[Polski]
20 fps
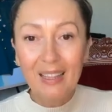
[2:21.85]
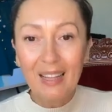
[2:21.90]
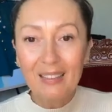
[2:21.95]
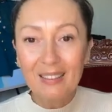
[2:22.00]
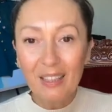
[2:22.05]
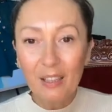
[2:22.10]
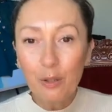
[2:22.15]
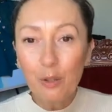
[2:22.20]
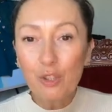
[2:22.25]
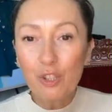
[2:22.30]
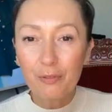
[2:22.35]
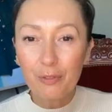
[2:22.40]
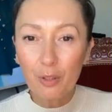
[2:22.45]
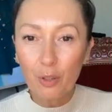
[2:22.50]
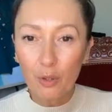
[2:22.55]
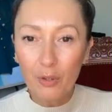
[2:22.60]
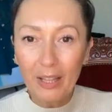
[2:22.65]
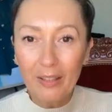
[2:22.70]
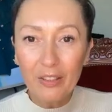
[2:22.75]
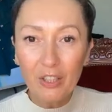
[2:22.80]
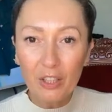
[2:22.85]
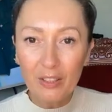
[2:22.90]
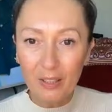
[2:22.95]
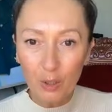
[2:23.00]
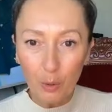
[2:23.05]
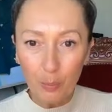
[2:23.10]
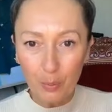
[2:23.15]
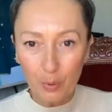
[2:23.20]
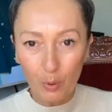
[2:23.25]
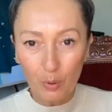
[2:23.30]
Dlatego że
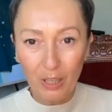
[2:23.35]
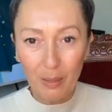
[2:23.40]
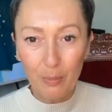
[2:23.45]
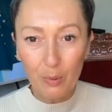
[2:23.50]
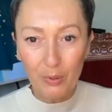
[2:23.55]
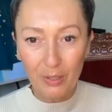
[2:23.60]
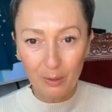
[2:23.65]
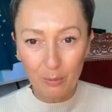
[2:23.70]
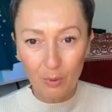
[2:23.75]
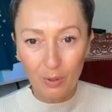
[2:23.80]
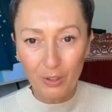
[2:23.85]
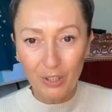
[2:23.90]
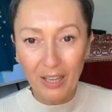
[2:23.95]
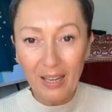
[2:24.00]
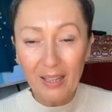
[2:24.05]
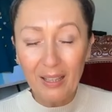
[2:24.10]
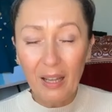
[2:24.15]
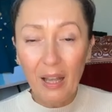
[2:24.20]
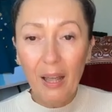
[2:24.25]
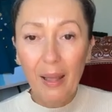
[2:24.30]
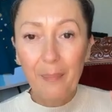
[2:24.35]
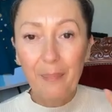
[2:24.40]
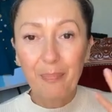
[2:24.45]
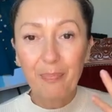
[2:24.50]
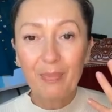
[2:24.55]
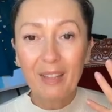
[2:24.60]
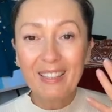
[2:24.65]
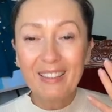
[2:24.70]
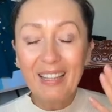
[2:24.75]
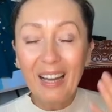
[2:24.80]
wykonanie tego programu na dłoniach
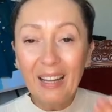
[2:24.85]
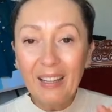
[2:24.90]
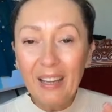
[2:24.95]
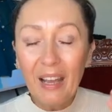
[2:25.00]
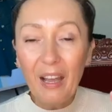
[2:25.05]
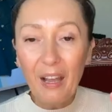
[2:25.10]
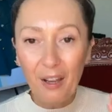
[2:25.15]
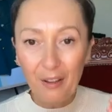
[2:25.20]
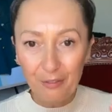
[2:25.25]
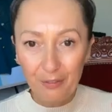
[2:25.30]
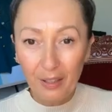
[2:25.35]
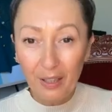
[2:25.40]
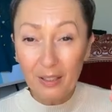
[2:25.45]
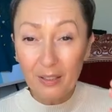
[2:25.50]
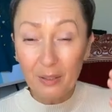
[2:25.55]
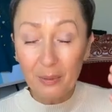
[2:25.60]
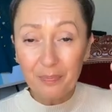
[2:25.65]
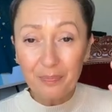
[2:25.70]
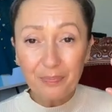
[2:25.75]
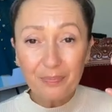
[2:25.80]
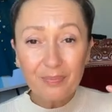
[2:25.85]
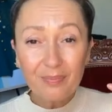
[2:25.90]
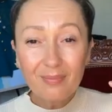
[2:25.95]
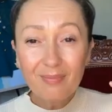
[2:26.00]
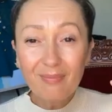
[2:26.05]
mm, daje efekt